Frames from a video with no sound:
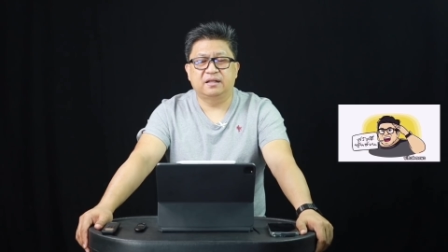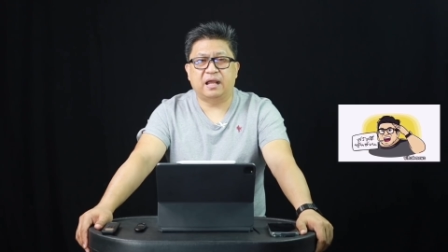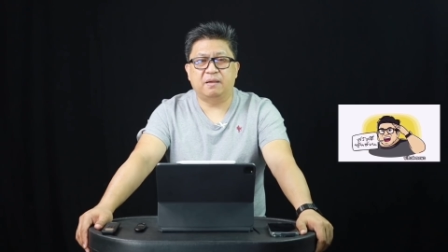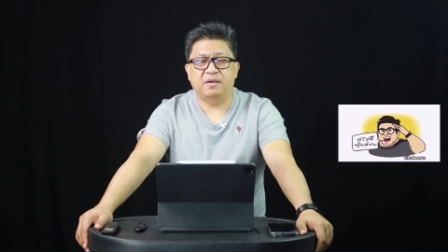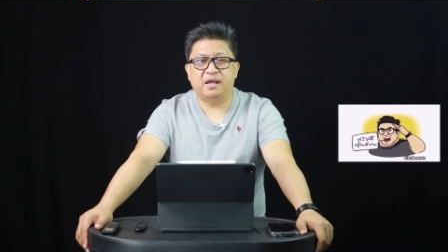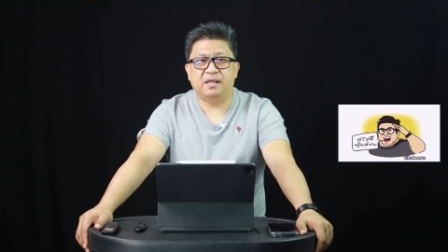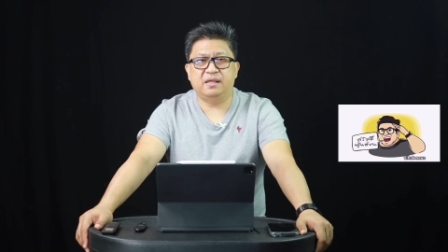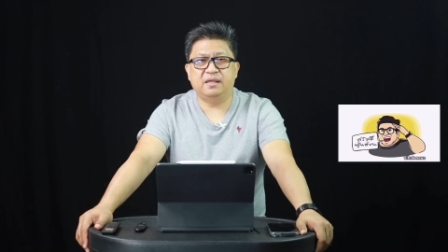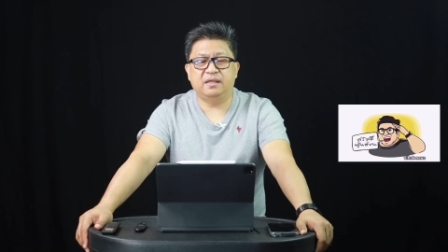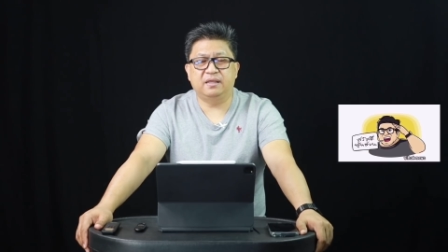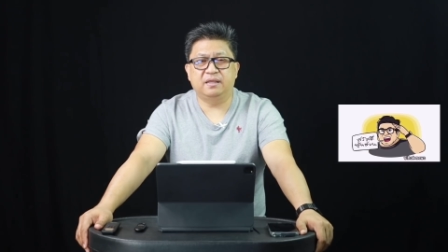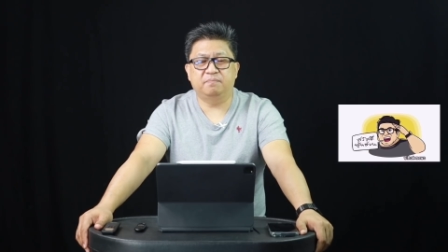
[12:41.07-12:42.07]
ทำให้
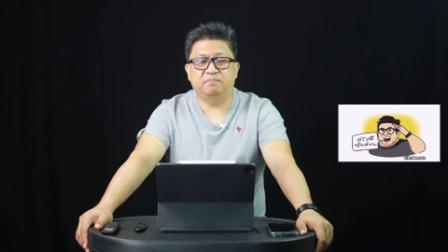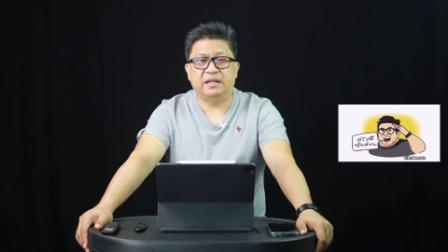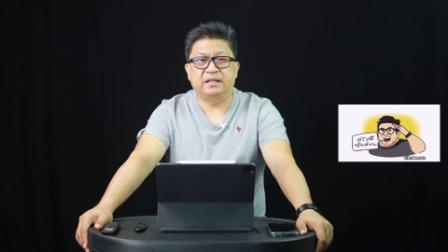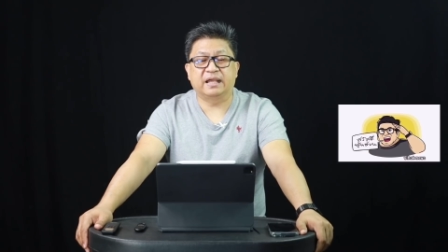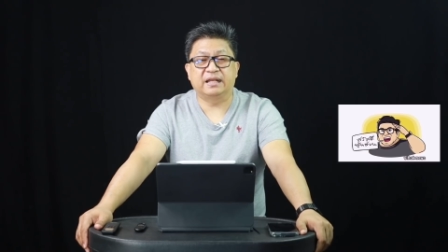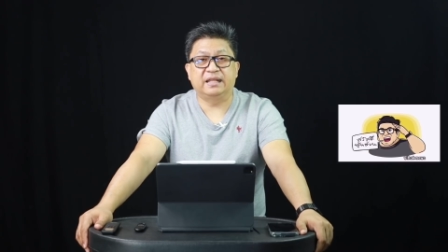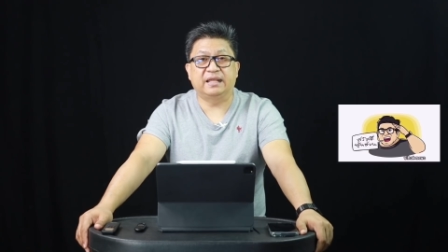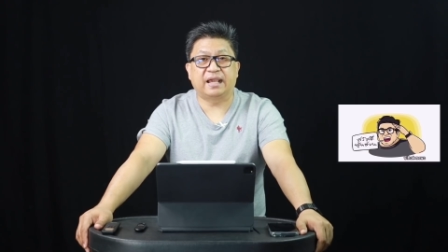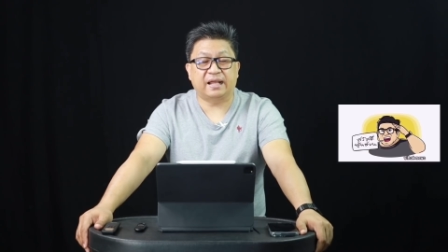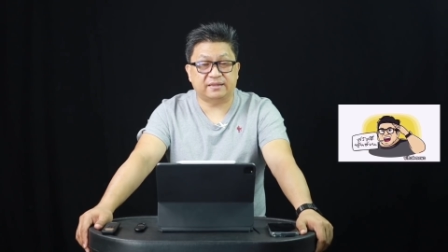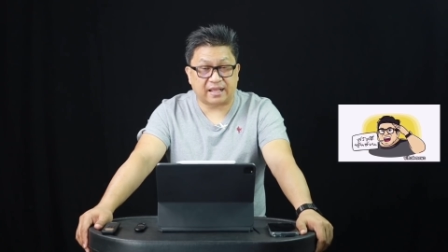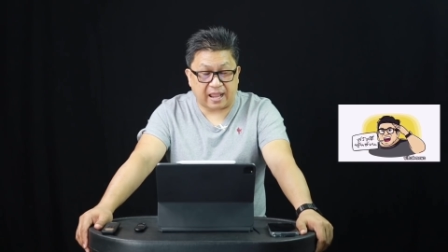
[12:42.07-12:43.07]
เป็นคดี
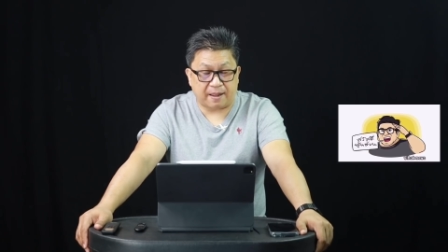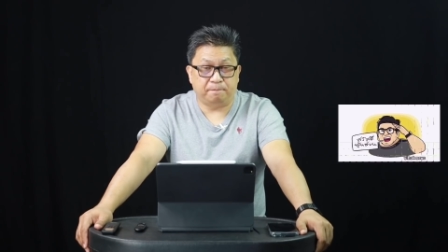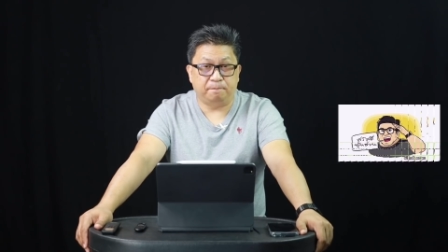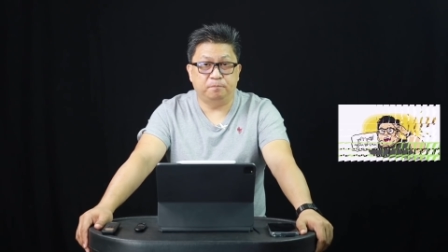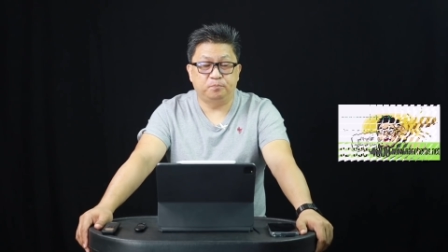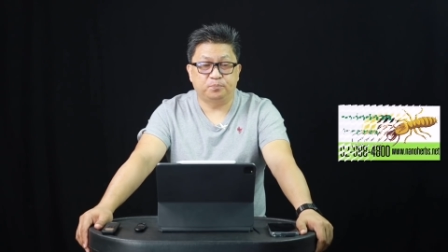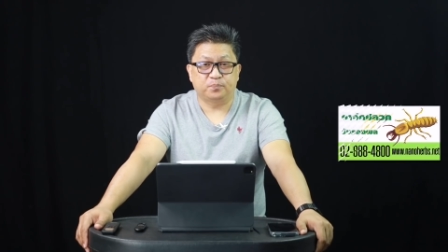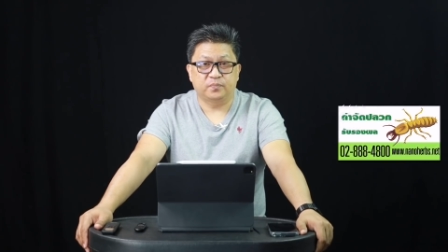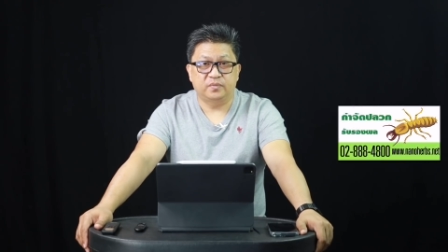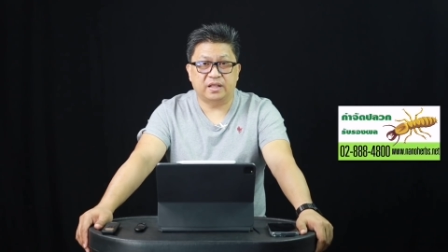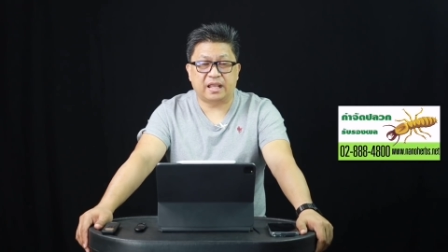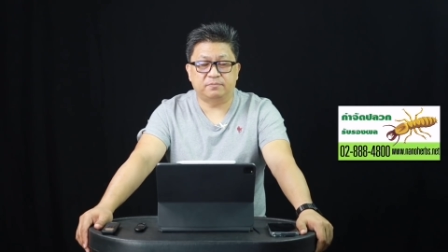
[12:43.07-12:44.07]
ฆาตกรรม
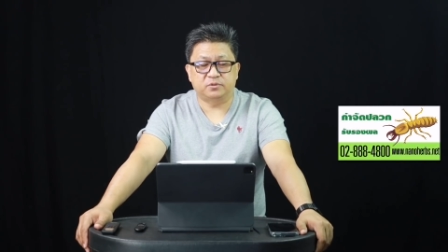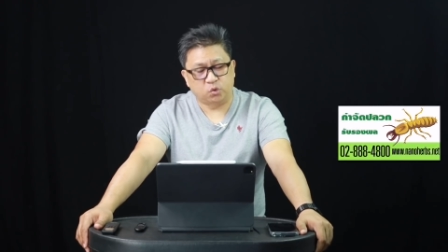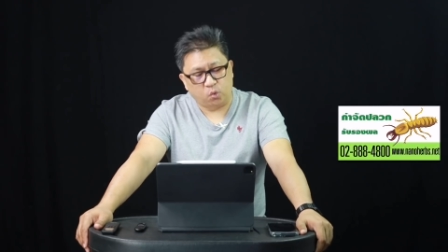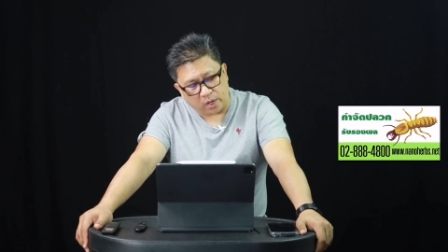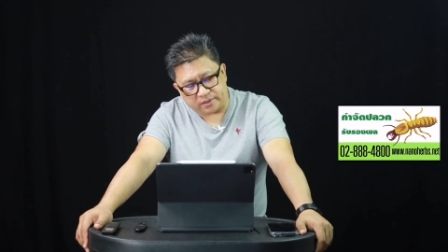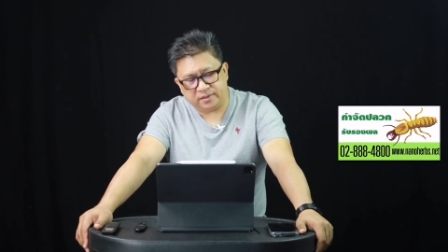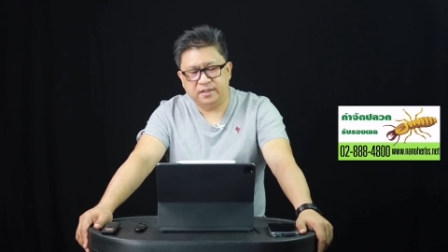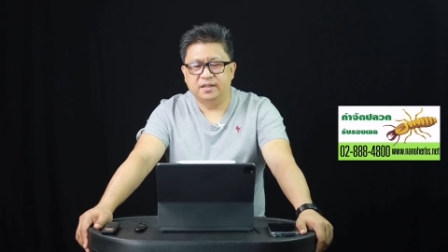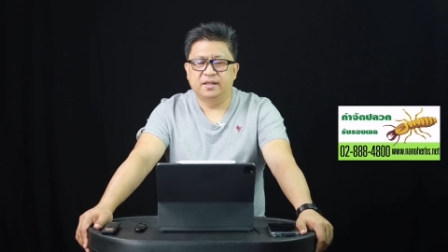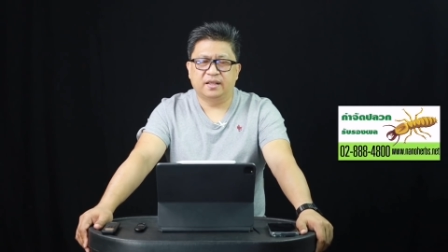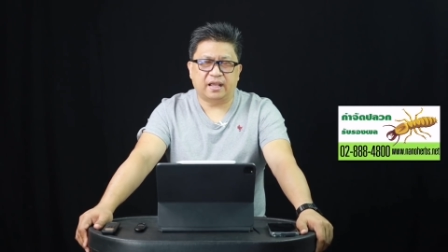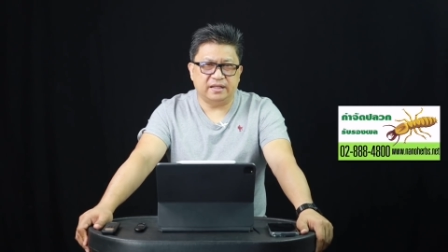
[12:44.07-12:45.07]
นะครับส่วน
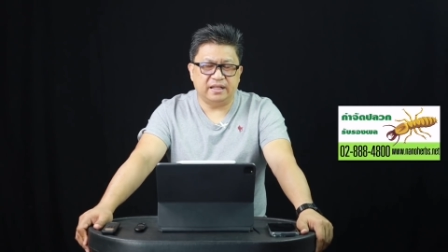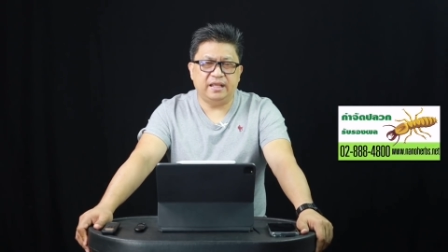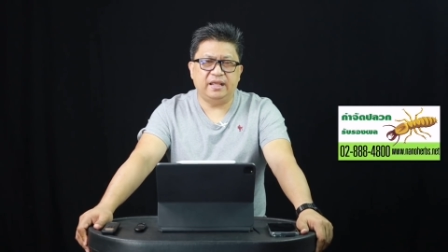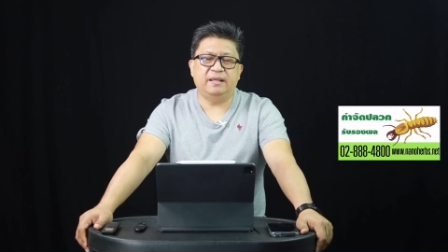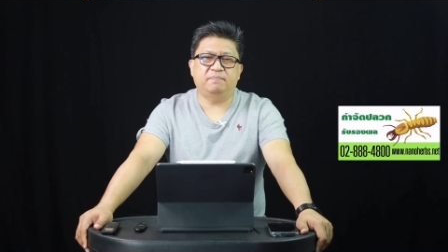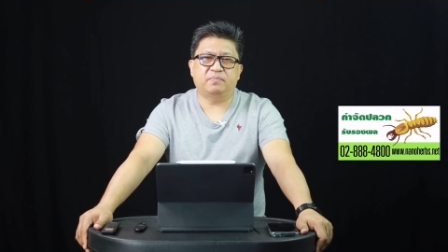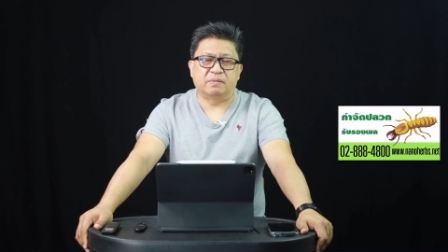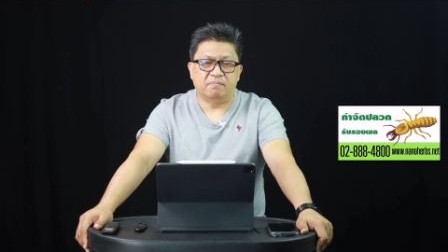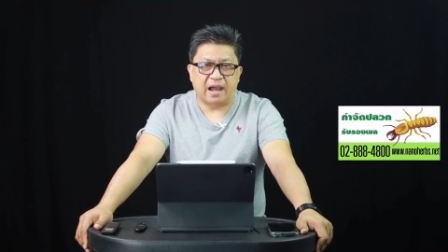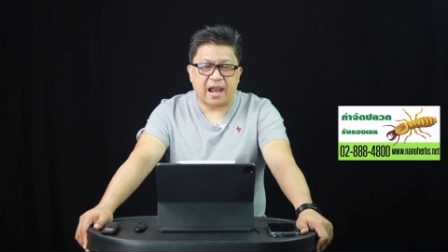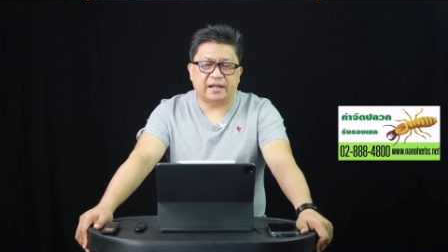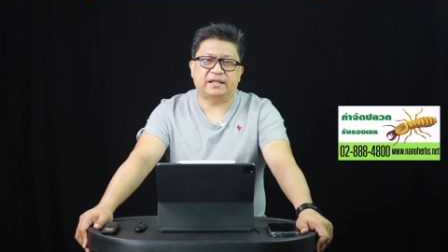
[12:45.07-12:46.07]
คดีประ
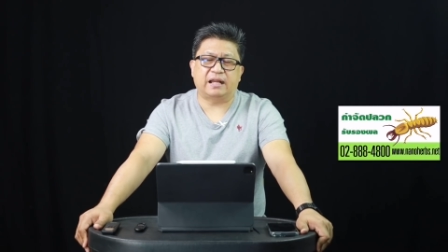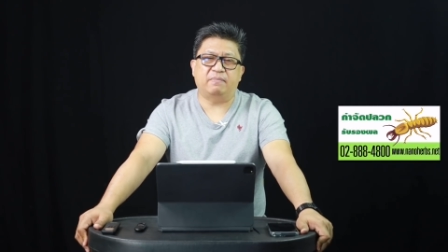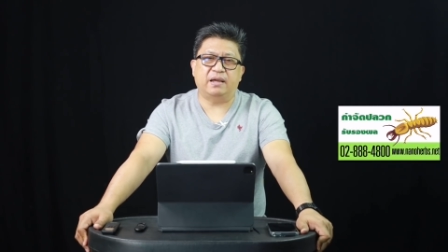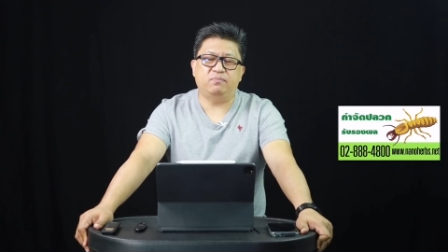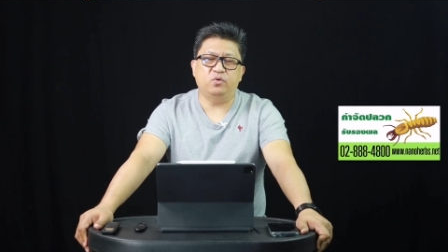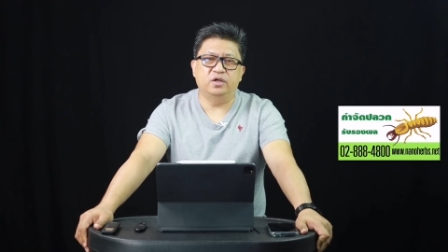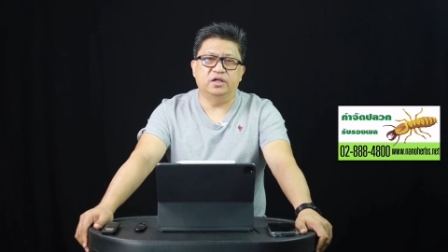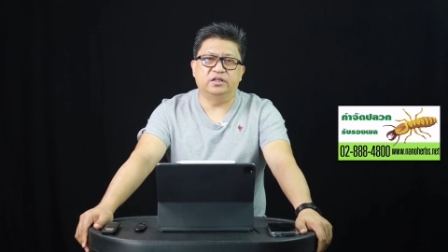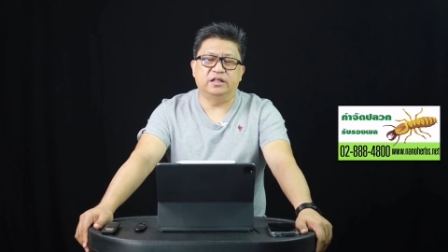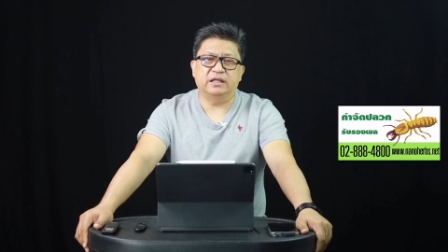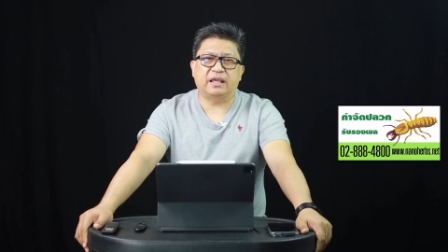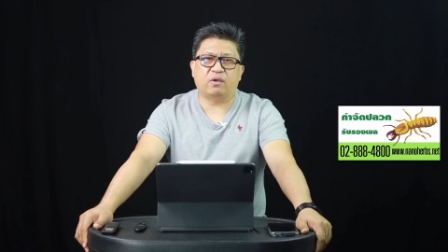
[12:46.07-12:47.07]
มาททำให้ผู้อื่น
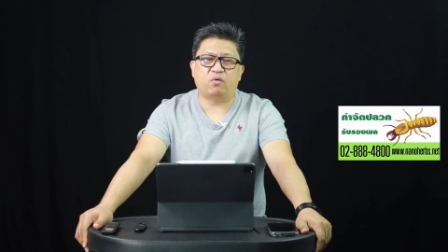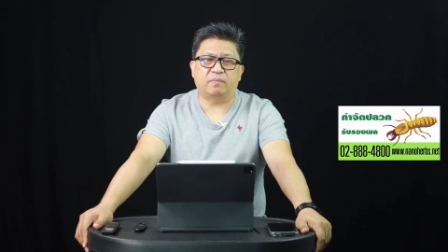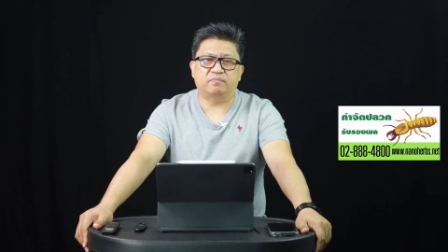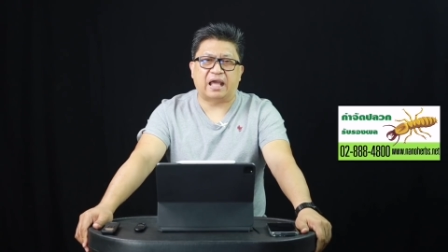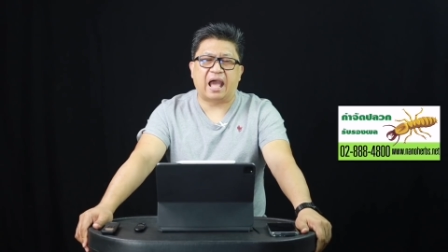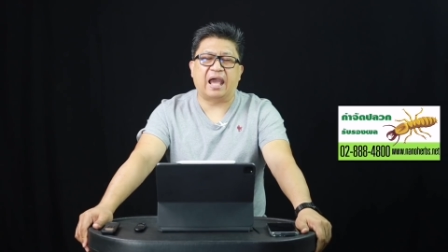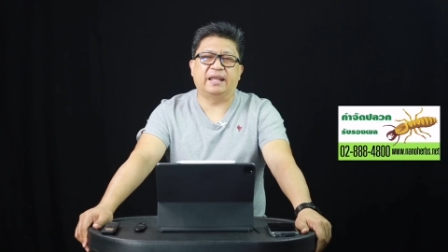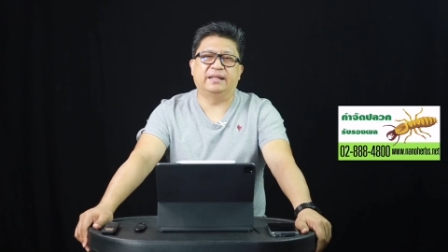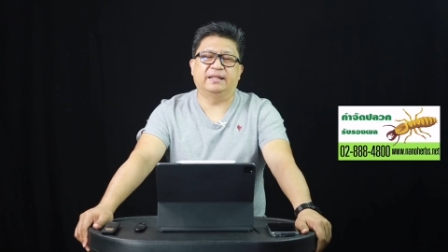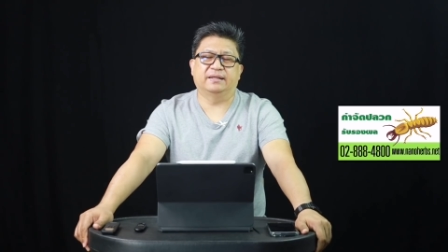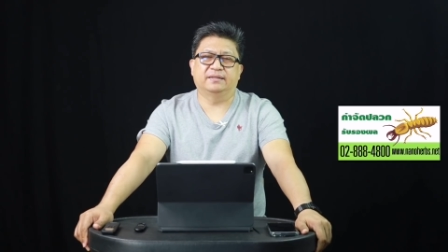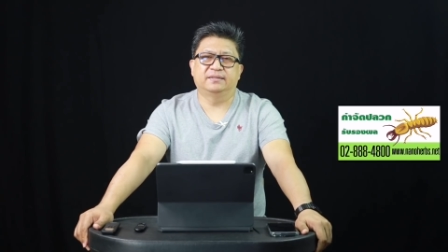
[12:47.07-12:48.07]
ถึงแก่ความตาย
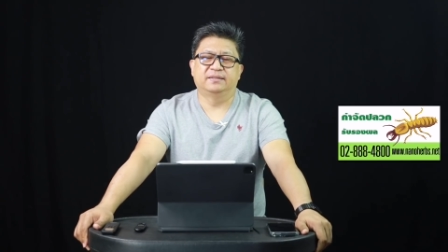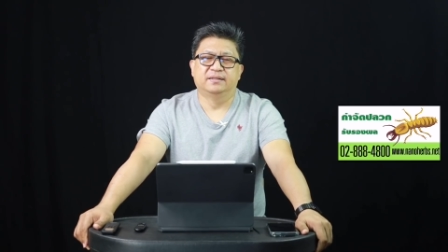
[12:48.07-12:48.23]
เนี่ย